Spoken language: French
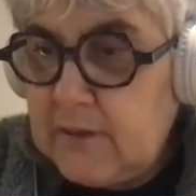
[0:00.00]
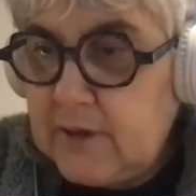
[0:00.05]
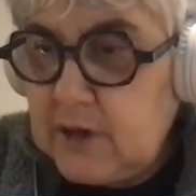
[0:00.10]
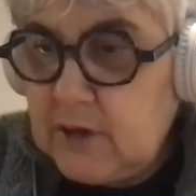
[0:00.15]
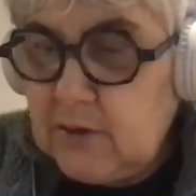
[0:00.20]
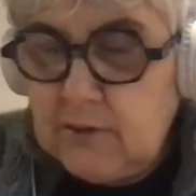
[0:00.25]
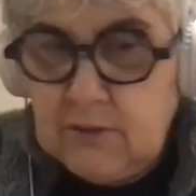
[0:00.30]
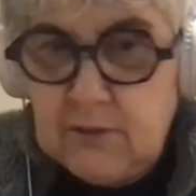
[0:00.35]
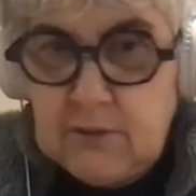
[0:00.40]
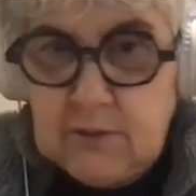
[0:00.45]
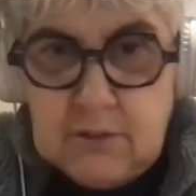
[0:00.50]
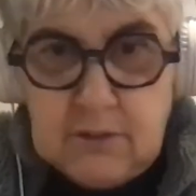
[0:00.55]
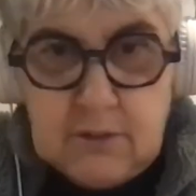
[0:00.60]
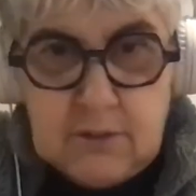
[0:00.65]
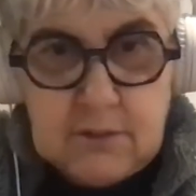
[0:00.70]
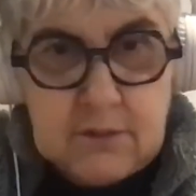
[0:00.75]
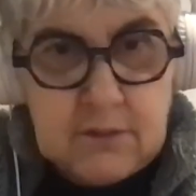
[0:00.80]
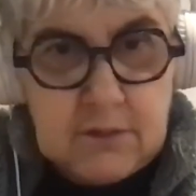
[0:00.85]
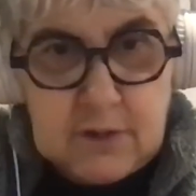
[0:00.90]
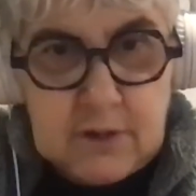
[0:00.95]
avec
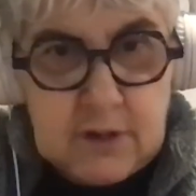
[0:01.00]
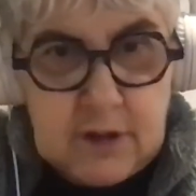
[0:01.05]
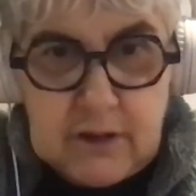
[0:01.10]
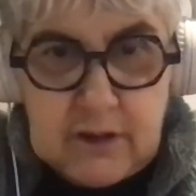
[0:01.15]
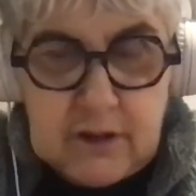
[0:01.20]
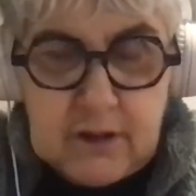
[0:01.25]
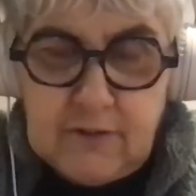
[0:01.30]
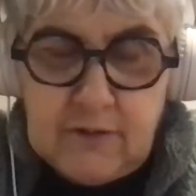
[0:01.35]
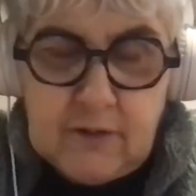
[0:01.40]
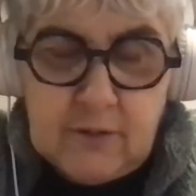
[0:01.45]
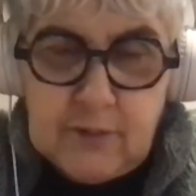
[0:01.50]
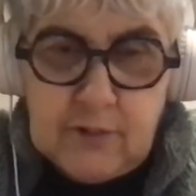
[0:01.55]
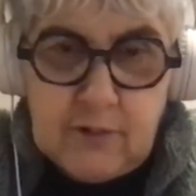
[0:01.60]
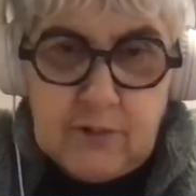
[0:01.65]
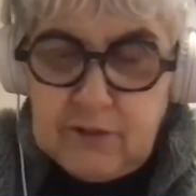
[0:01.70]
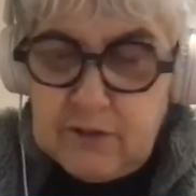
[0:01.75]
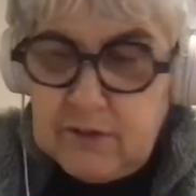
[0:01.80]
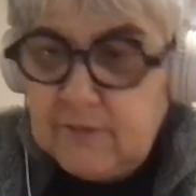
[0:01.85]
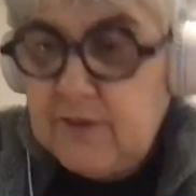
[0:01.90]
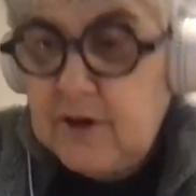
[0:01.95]
des F en
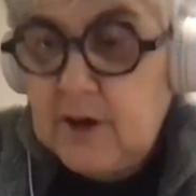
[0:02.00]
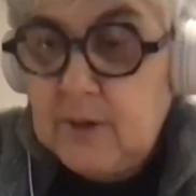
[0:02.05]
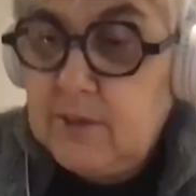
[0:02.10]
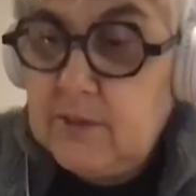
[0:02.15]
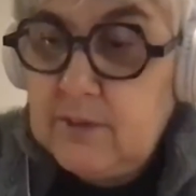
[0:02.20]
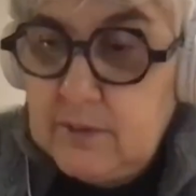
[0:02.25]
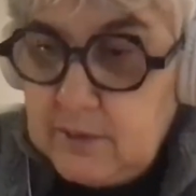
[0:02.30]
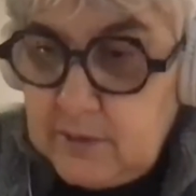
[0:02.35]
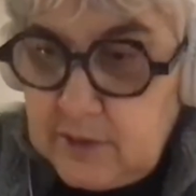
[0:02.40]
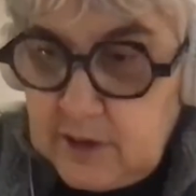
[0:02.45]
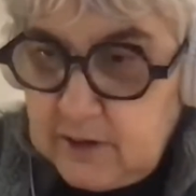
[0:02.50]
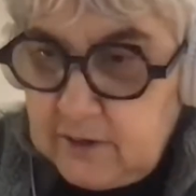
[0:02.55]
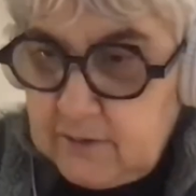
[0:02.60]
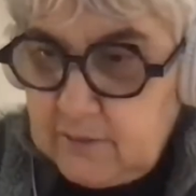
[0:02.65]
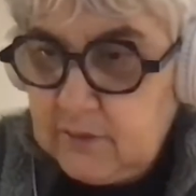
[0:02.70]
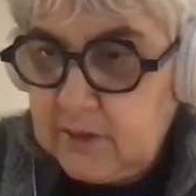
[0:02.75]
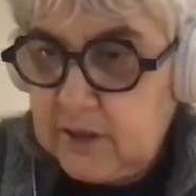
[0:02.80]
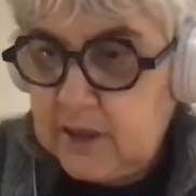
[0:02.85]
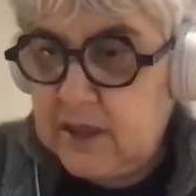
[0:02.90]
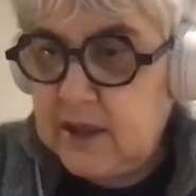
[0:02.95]
plus, enfin bon,
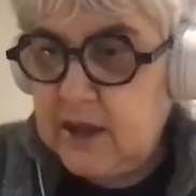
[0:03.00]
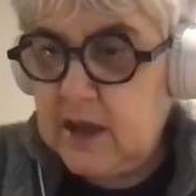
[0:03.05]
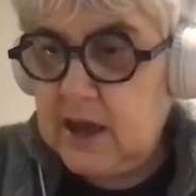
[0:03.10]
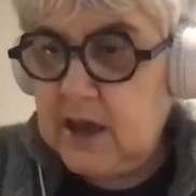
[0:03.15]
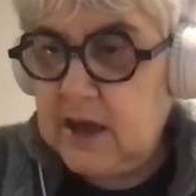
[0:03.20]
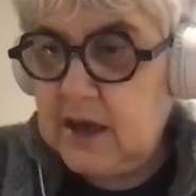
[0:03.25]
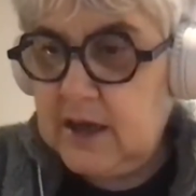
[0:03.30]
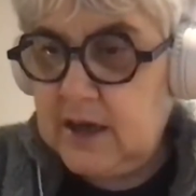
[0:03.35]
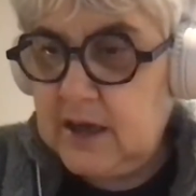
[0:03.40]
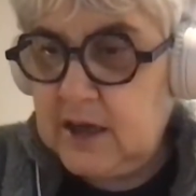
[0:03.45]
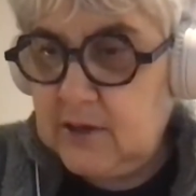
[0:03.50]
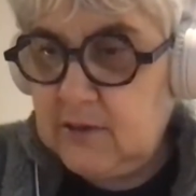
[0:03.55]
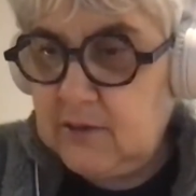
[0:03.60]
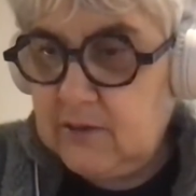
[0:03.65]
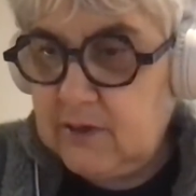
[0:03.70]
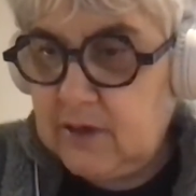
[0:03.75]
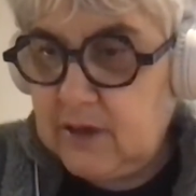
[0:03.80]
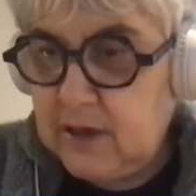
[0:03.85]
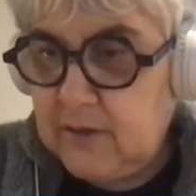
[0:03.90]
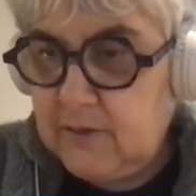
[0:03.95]
disons CLI,
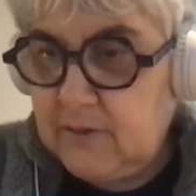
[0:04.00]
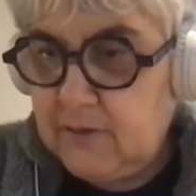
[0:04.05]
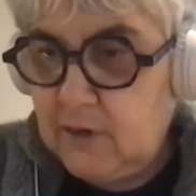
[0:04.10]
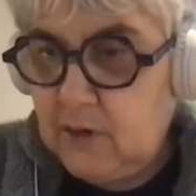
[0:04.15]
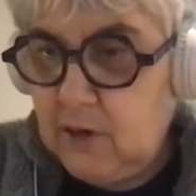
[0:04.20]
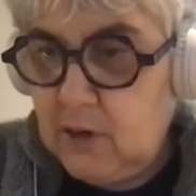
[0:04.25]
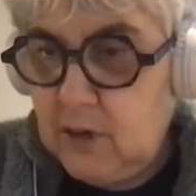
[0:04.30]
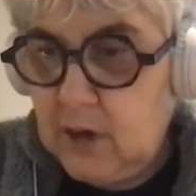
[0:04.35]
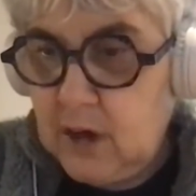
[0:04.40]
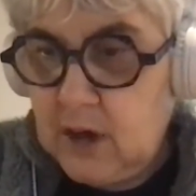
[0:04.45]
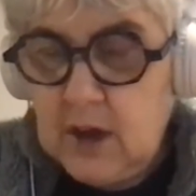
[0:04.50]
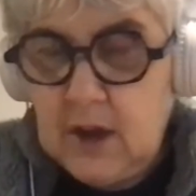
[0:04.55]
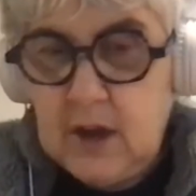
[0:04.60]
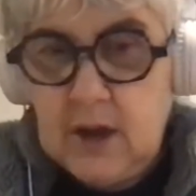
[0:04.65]
2 FE.